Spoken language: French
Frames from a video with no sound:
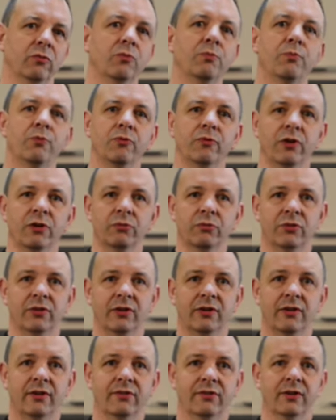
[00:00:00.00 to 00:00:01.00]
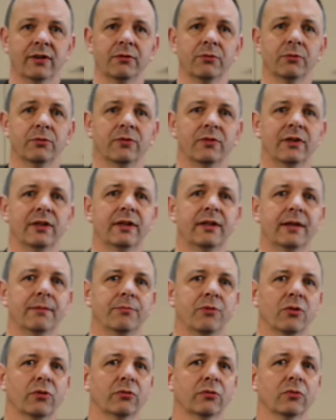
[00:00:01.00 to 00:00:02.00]
Vous pouvez utiliser aussi des
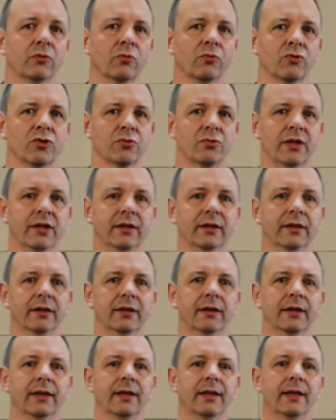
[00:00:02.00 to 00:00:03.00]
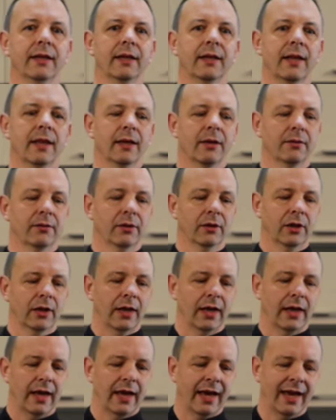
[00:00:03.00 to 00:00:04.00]
blancs congelés.
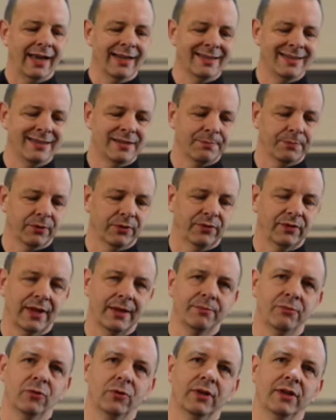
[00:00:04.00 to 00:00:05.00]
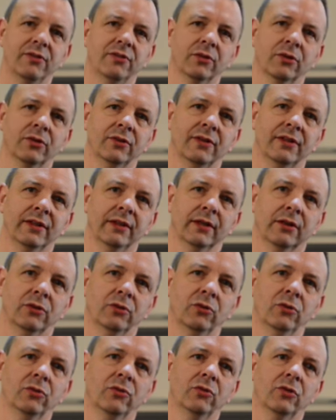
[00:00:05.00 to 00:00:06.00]
Indispensable de les sortir
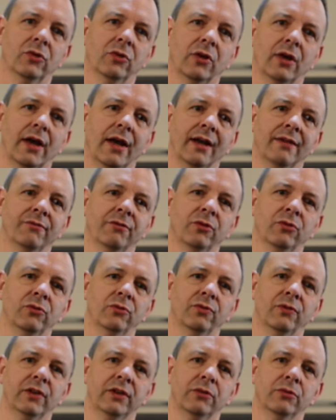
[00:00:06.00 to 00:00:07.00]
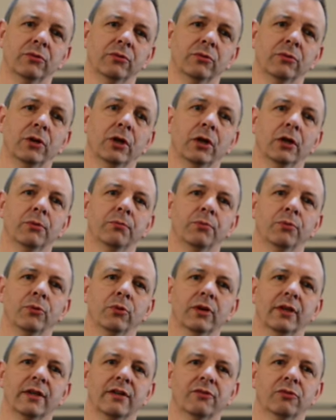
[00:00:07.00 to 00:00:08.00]
deux heures avant du frigo
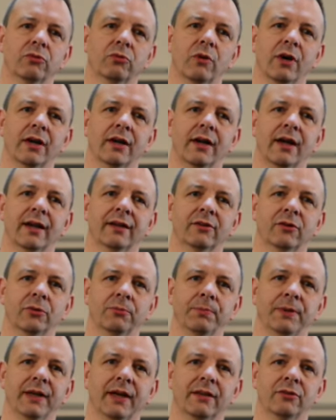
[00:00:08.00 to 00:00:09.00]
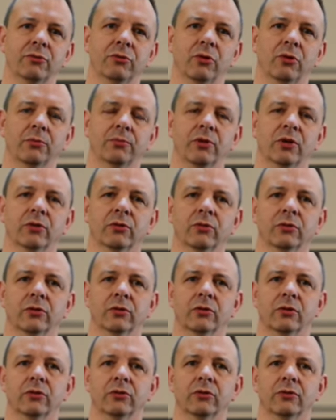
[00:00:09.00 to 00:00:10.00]
pour qu'ils soient à température ambiante
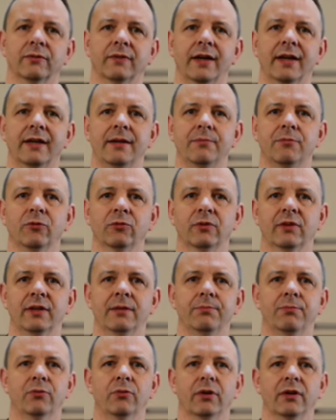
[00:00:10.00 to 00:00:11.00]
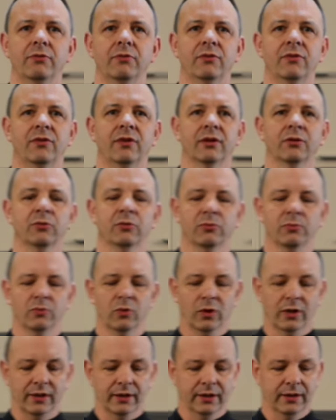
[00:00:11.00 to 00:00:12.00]
quand on va les monter pour réussir notre
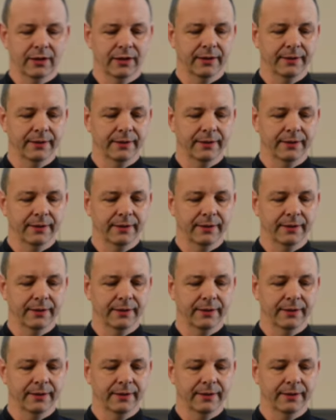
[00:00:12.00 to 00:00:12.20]
meringue.